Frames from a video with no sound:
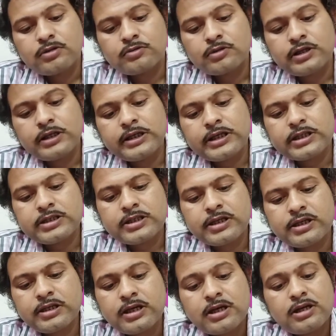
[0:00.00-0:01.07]
উনি
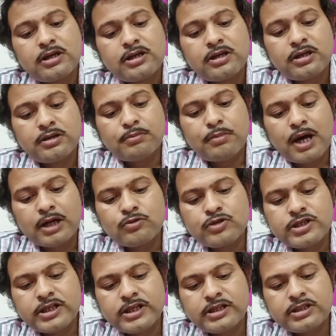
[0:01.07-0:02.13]
লিখেছেন
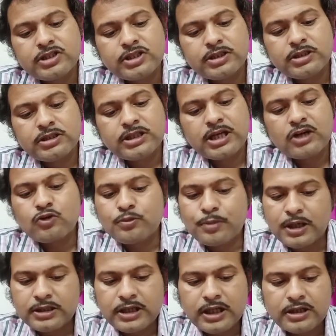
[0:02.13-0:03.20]
মানুষের চিন্তার
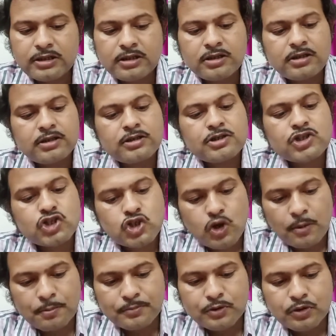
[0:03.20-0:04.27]
উপাদান
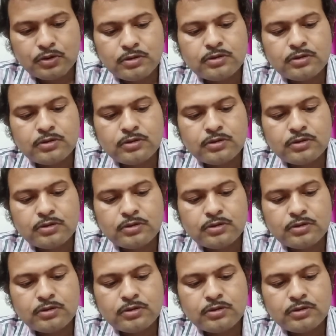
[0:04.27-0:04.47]
স্বপ্ন